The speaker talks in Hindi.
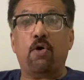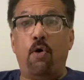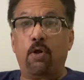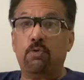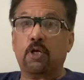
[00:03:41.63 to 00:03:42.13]

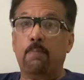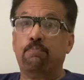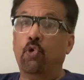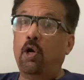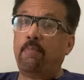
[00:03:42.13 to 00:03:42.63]
और उनका
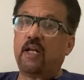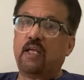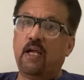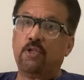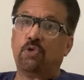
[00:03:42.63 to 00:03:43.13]
पूल बढ़
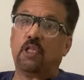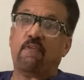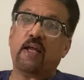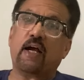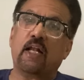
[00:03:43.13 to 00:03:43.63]
गया जो
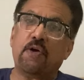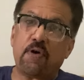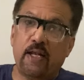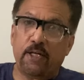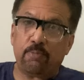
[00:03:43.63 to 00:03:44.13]
दवाएँ खाने
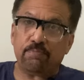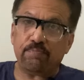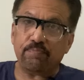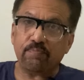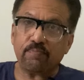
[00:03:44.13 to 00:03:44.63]
वाले
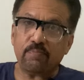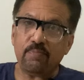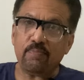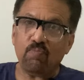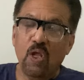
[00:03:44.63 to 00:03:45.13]

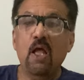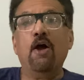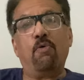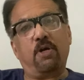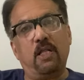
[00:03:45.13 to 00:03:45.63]

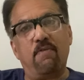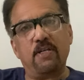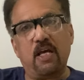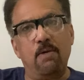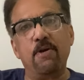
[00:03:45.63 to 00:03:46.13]
हैं उनके दवाएं
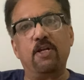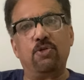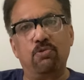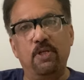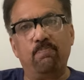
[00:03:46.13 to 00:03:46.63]
ज़्यादा बिकनी
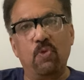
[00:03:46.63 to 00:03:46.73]
शुरू हुई